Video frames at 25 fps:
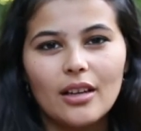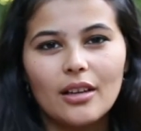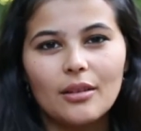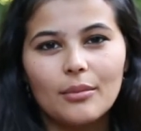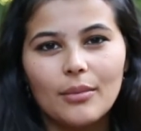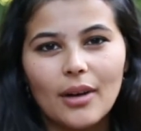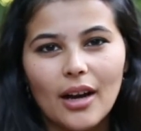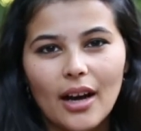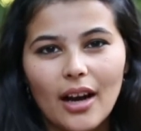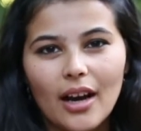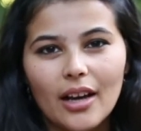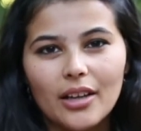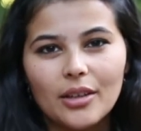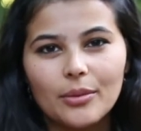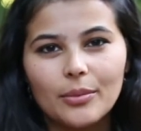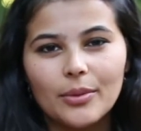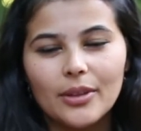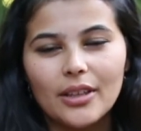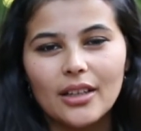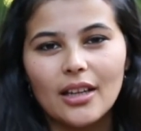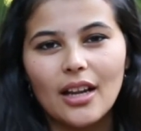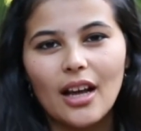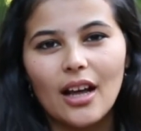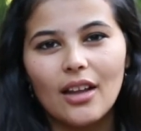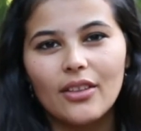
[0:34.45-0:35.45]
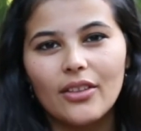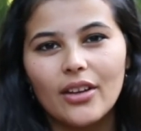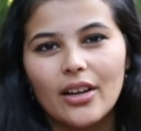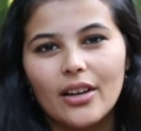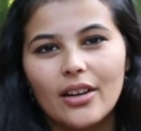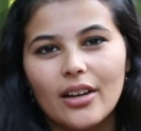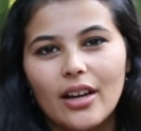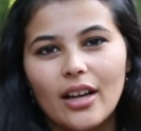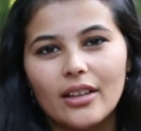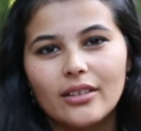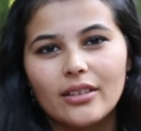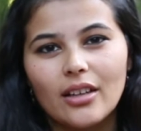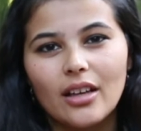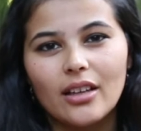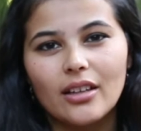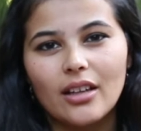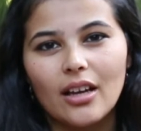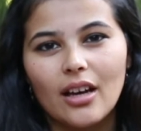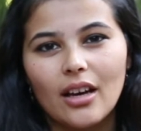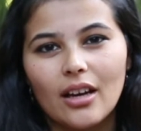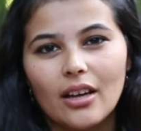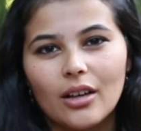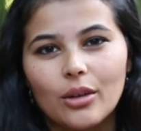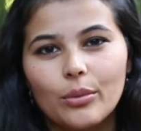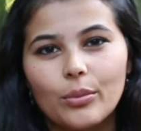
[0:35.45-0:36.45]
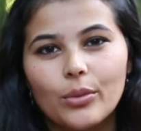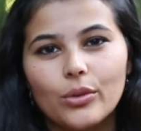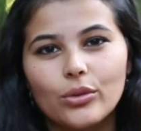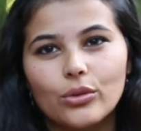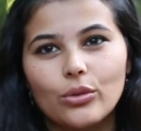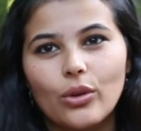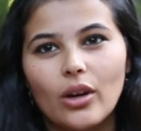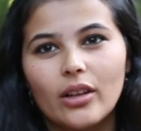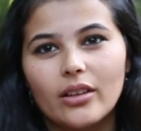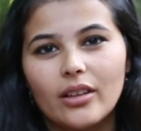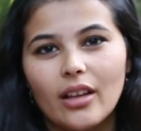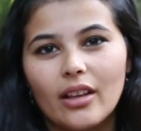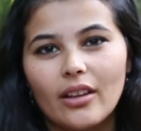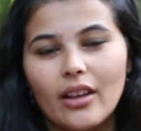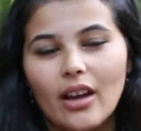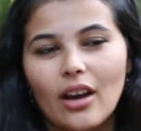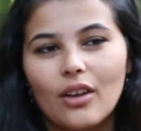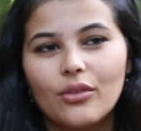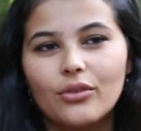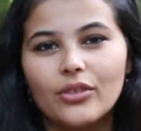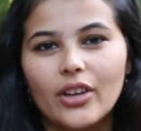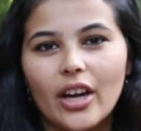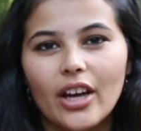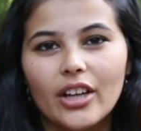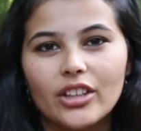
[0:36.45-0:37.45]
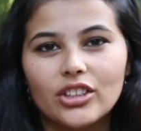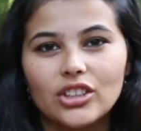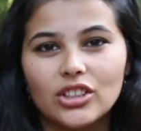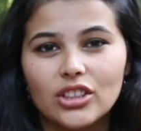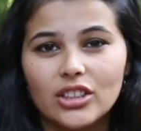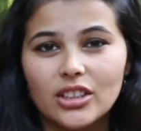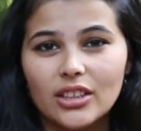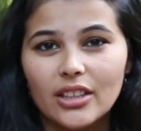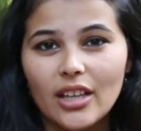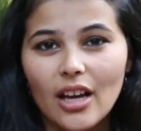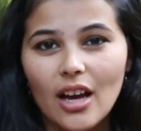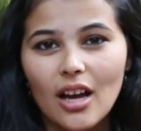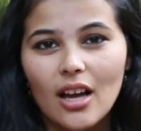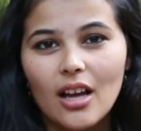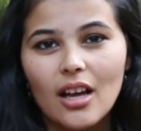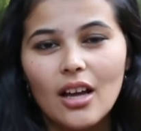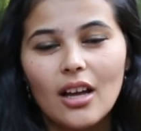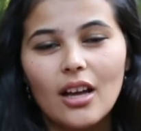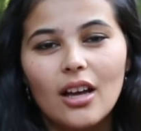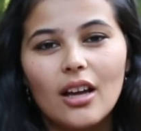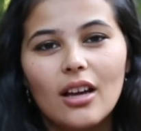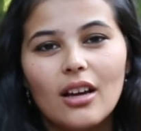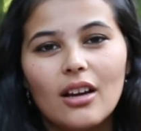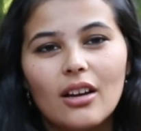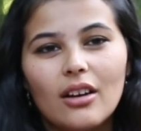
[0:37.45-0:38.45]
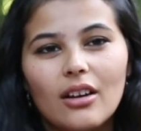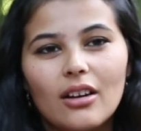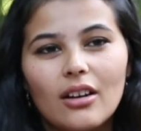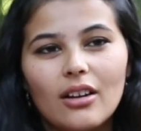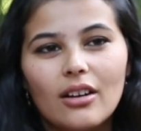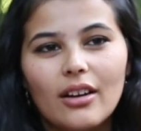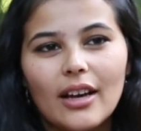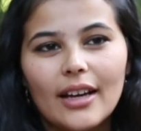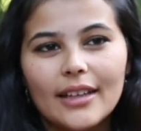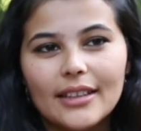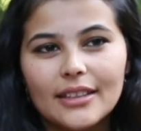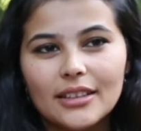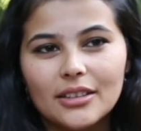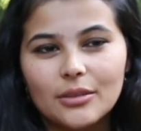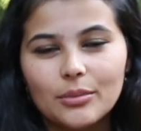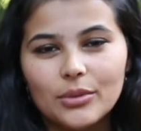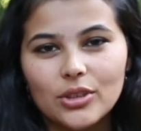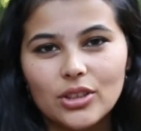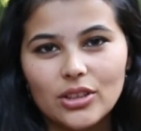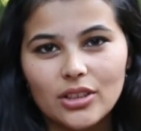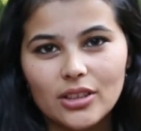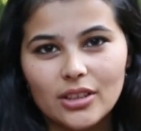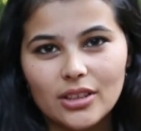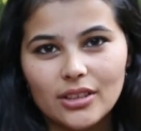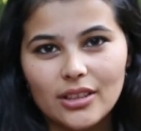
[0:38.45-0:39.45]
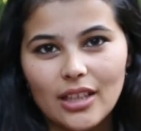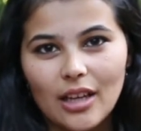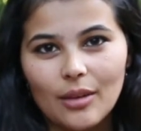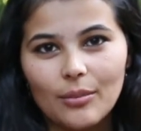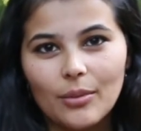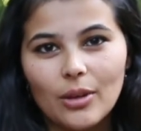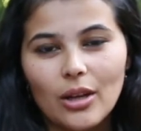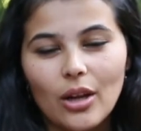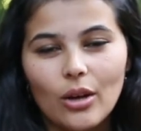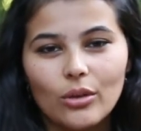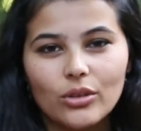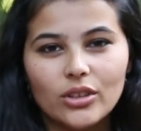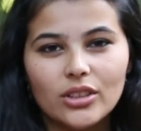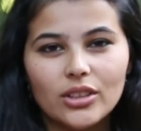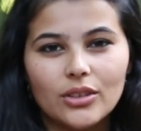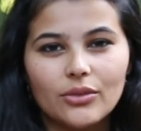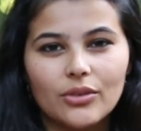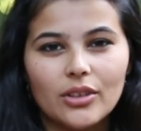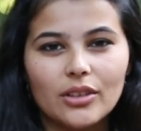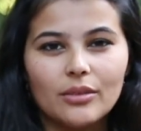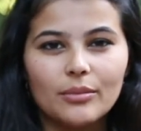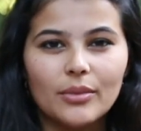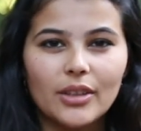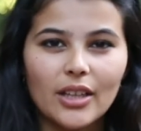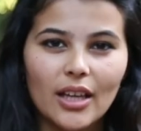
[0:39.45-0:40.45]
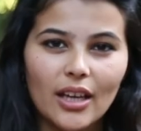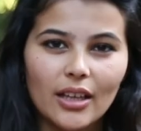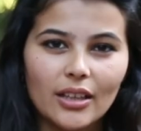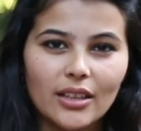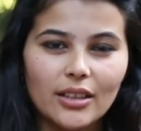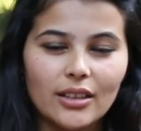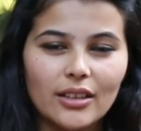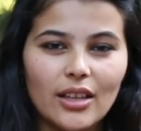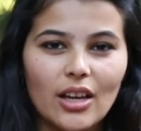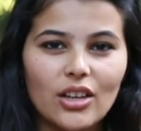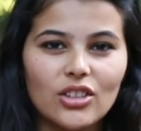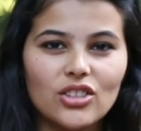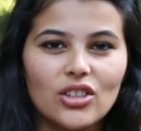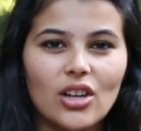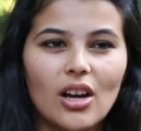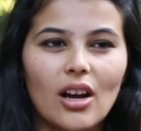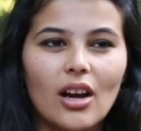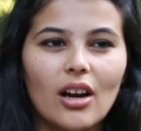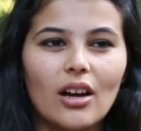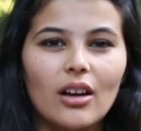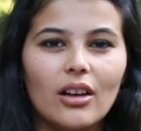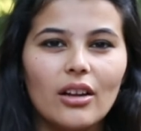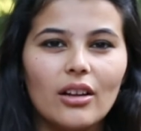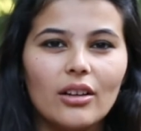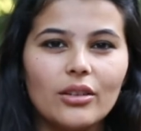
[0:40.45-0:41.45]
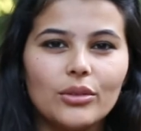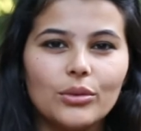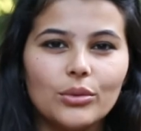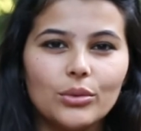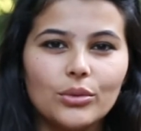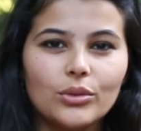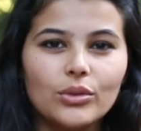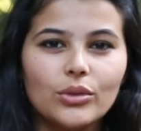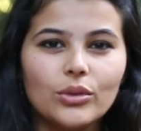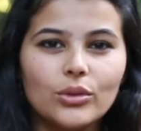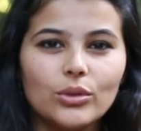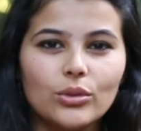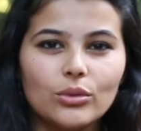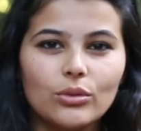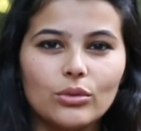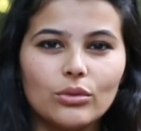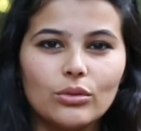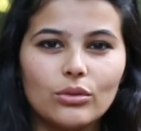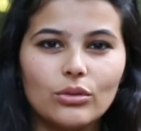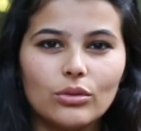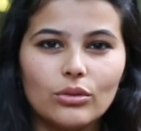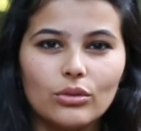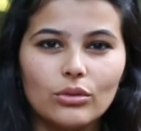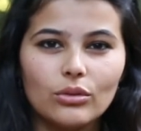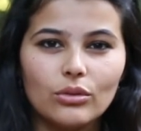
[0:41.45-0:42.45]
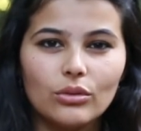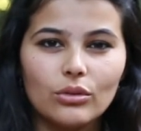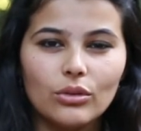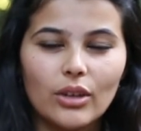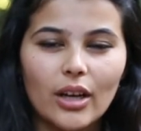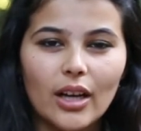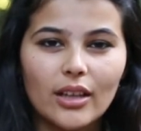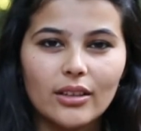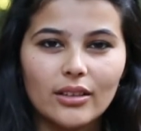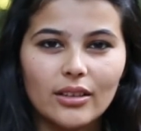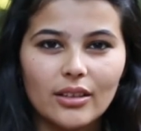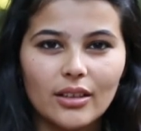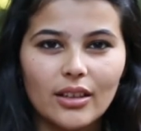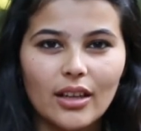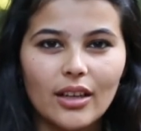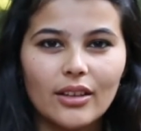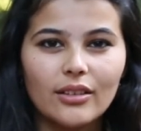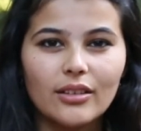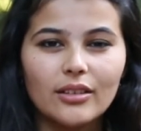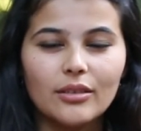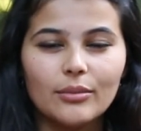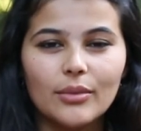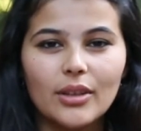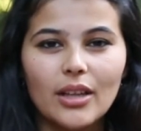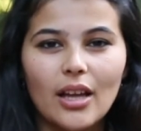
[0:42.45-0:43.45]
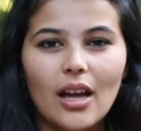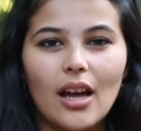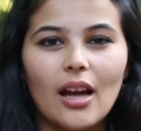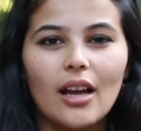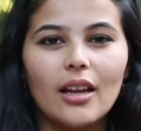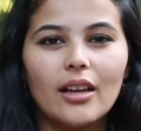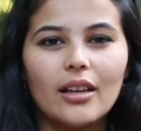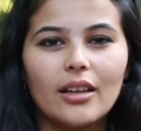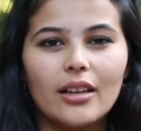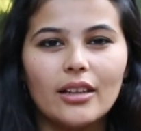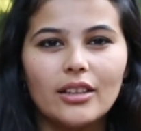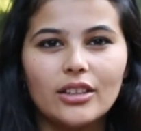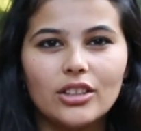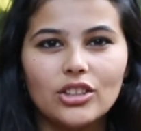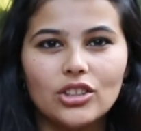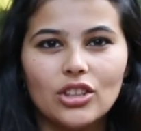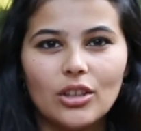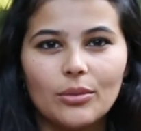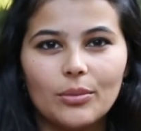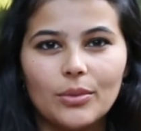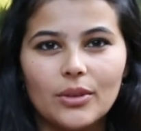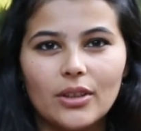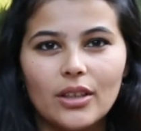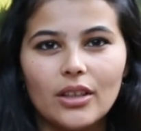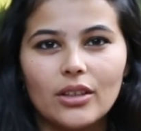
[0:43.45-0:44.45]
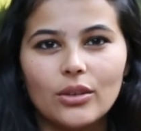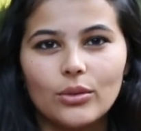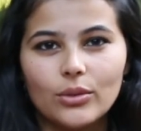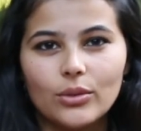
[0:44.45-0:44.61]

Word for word: المغاربي اللي حضر عطانا خبرته وعطانا افكار جديده آه، اكيد باش نستعملها ونستفاد منها كي نرجع لتونس وخاطر خديت منها الايجابيات